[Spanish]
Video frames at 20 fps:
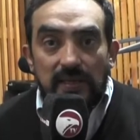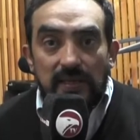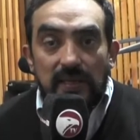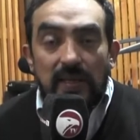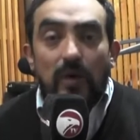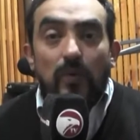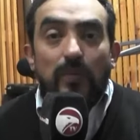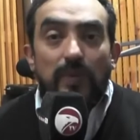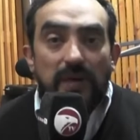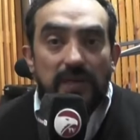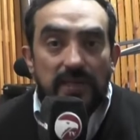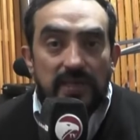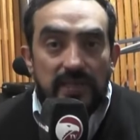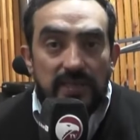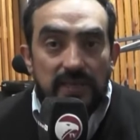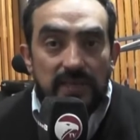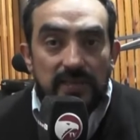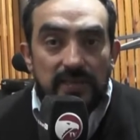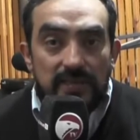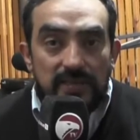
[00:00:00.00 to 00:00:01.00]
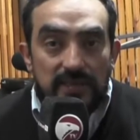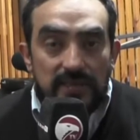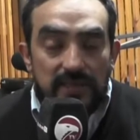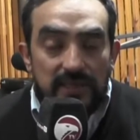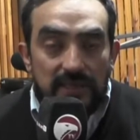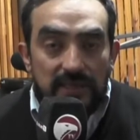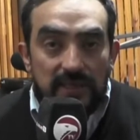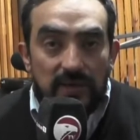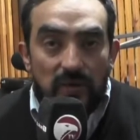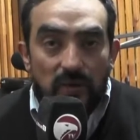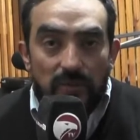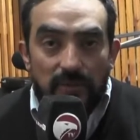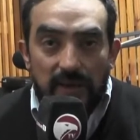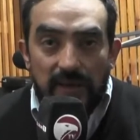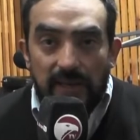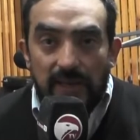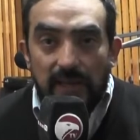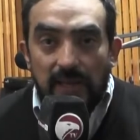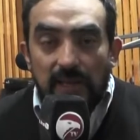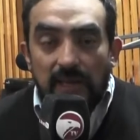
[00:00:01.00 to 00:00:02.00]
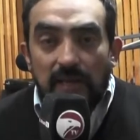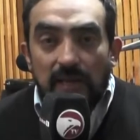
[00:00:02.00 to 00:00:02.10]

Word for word: en la humanidad de Omar.